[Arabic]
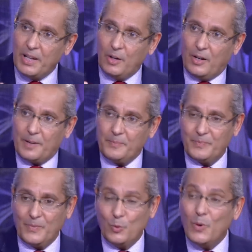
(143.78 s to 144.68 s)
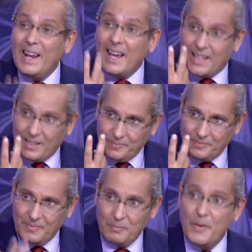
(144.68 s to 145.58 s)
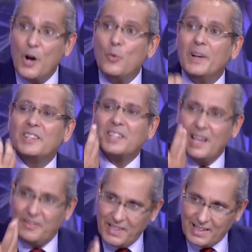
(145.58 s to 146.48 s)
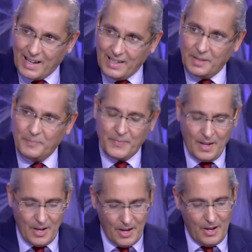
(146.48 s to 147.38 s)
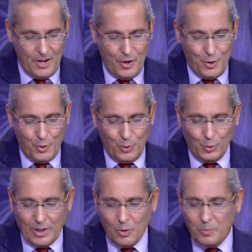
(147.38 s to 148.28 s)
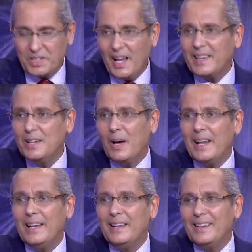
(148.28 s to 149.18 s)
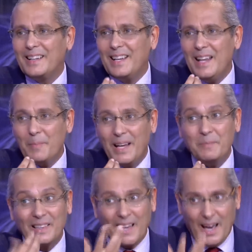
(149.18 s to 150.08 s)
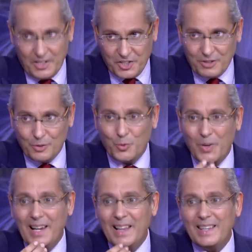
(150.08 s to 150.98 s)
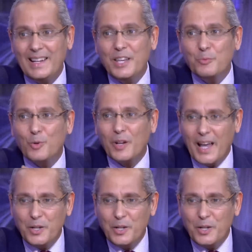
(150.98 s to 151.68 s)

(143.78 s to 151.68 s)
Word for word: الاخرى ولكن ما هو الاشكال في ايطاليا وتوا باش نحكيو على الكلام اللي ما تقالش والذي لا يمكن ان